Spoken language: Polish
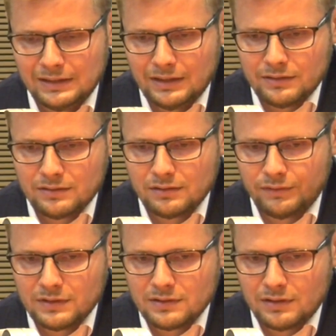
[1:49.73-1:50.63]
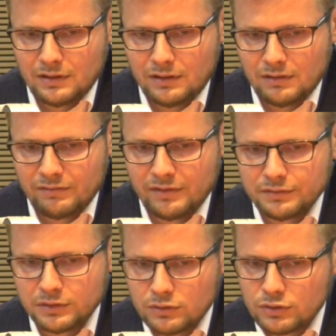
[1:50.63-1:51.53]
jest kwestia
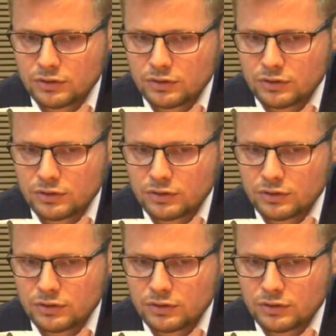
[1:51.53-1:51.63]
wewnątrz